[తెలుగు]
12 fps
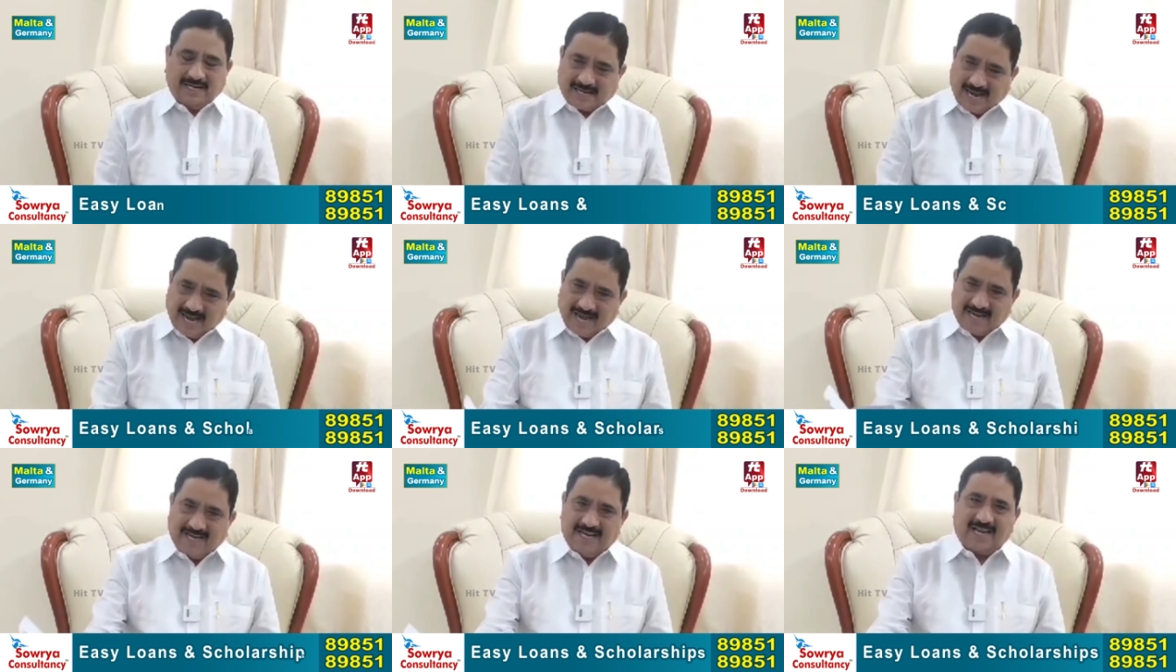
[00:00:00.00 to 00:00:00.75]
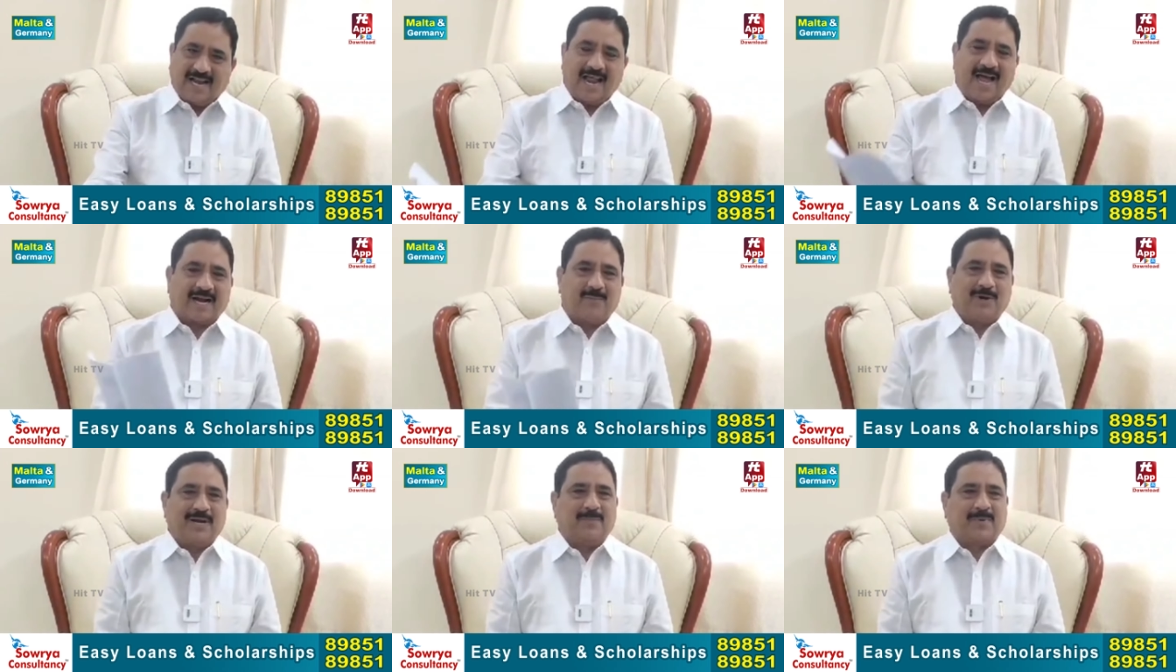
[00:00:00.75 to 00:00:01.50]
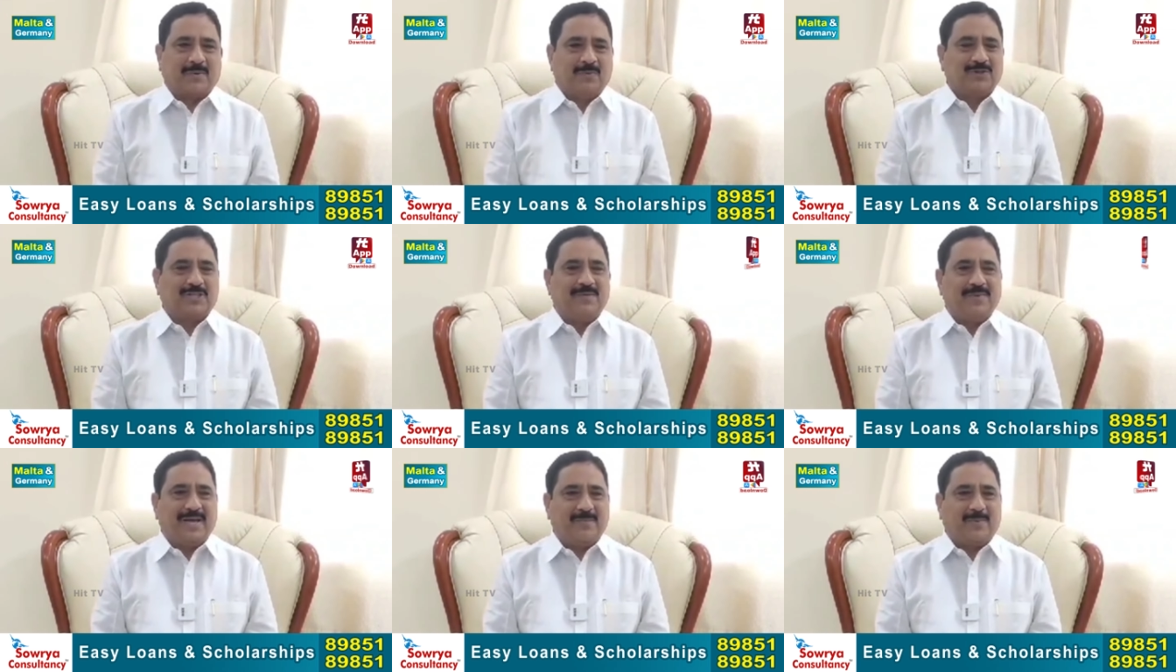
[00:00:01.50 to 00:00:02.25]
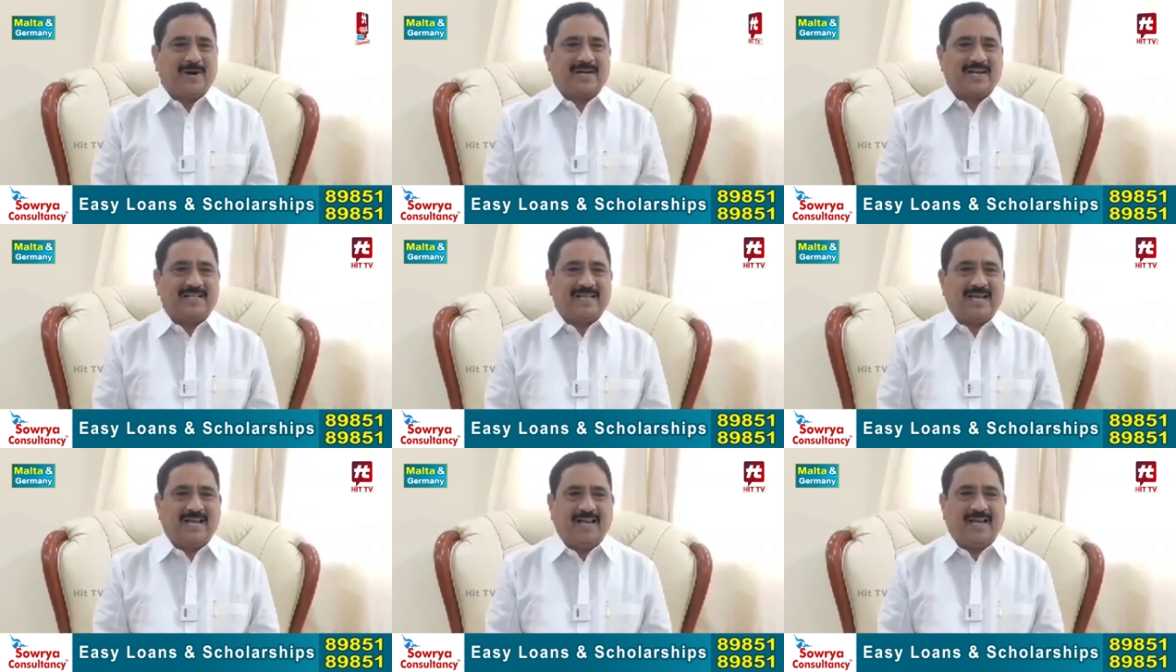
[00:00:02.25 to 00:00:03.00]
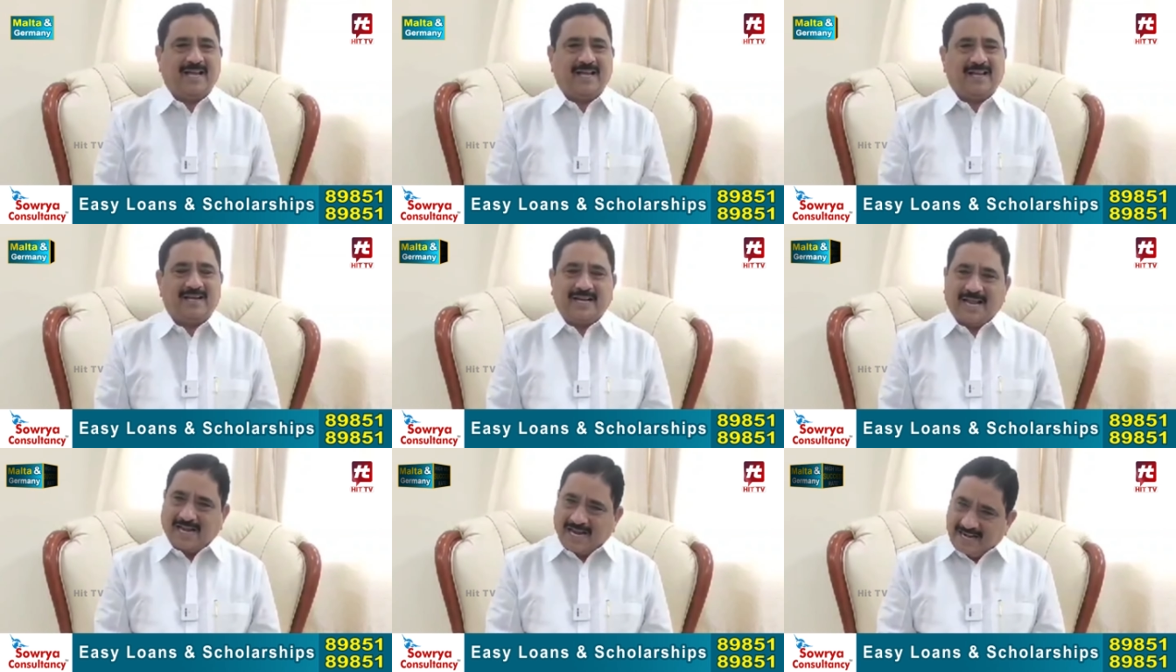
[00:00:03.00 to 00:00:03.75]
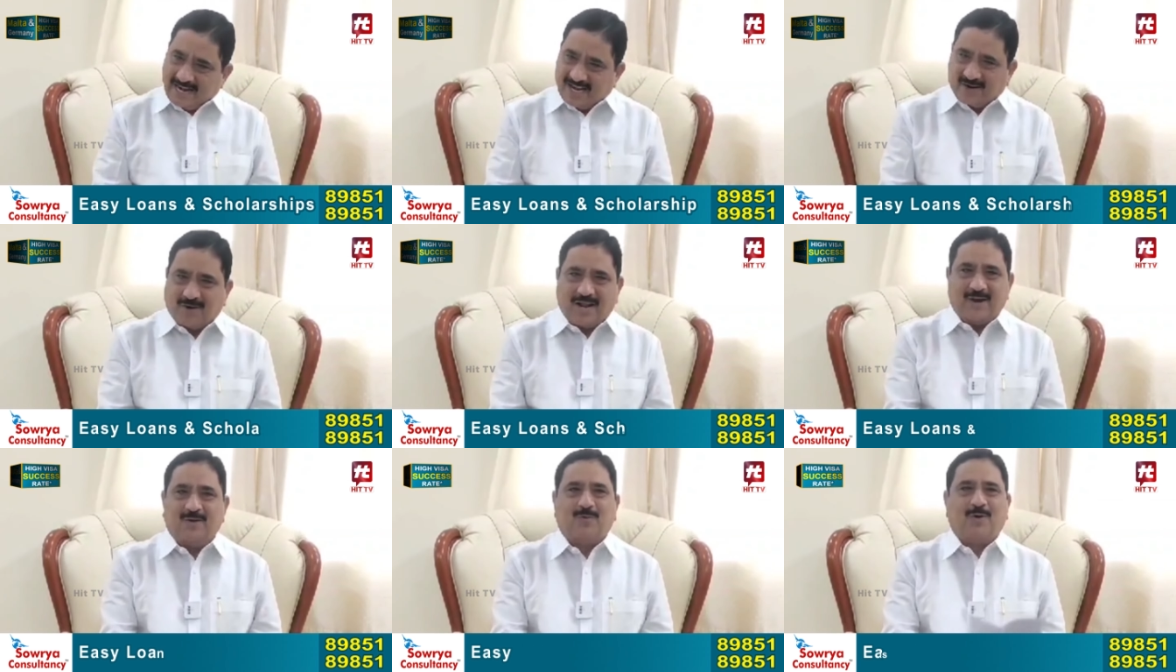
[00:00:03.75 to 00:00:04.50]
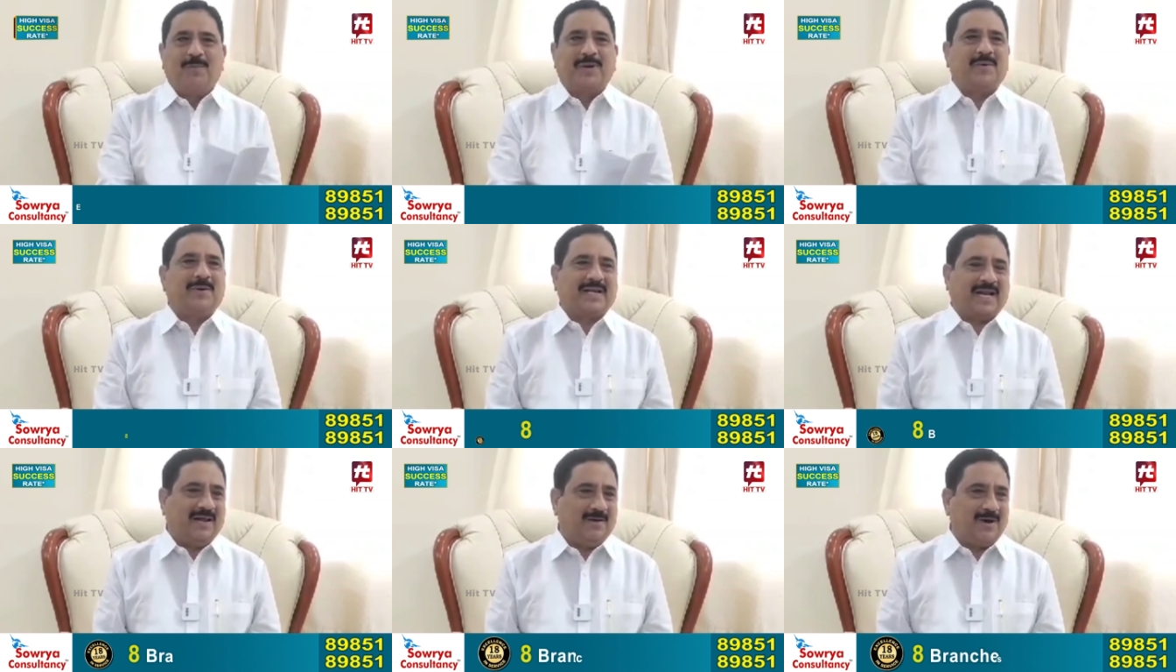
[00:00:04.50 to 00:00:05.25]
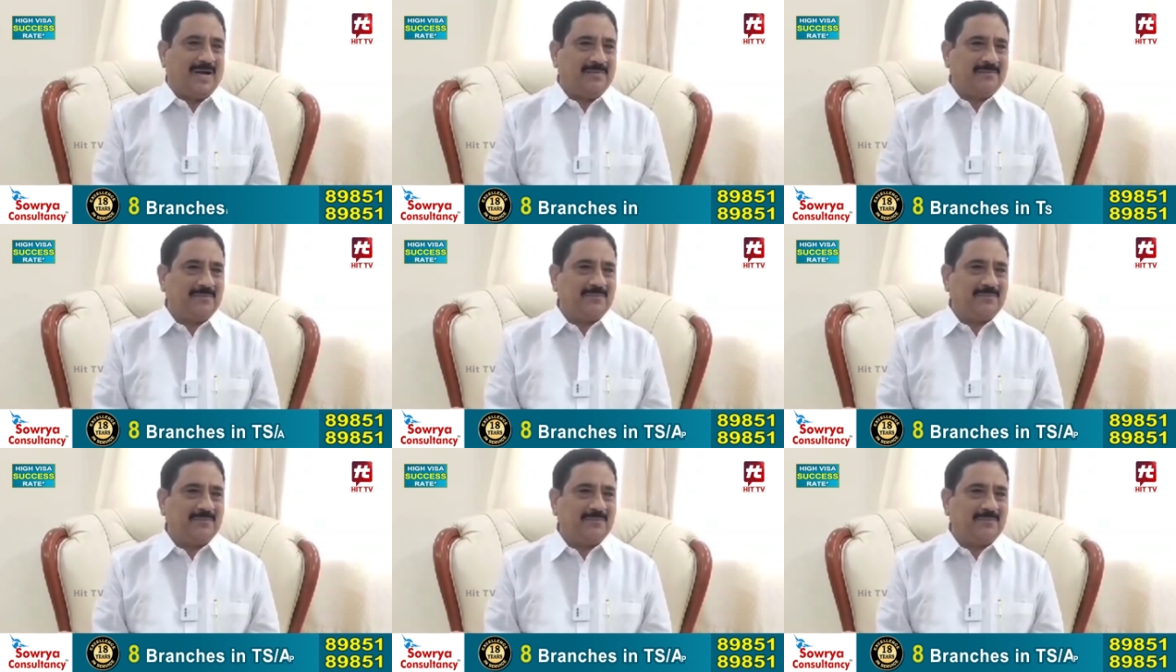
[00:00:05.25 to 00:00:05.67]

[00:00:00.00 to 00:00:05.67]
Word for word: ఇంకా నిన్న లేక మొన్న ప్రభుత్వం ఏర్పాటైతే నెలన్నర కూడా నువ్వు ఓపిక పెట్టలేవా